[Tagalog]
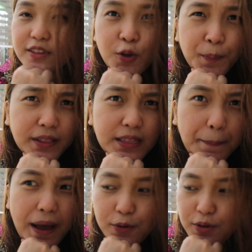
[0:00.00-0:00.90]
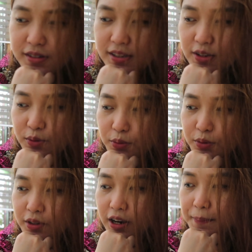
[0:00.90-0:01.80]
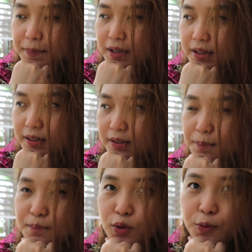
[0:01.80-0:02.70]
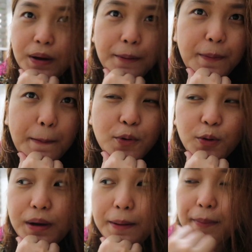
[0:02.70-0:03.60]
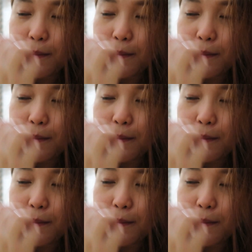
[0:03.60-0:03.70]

Sobrang taba ko kasi naku, grabe. Mukbang pa, mukbang